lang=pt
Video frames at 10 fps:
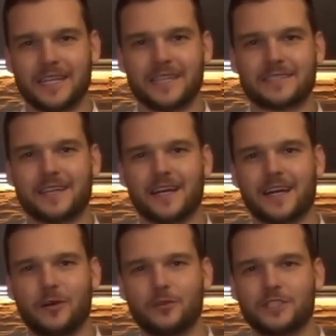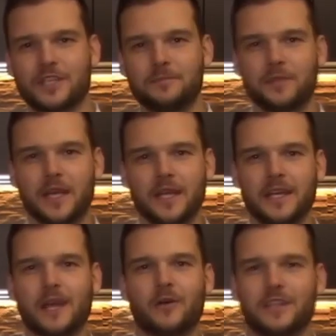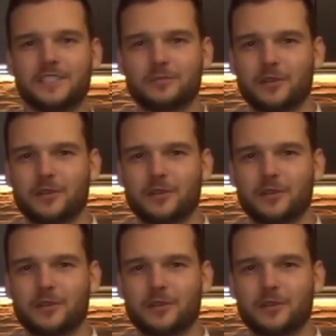aqui na Serra Gaúcha e agora a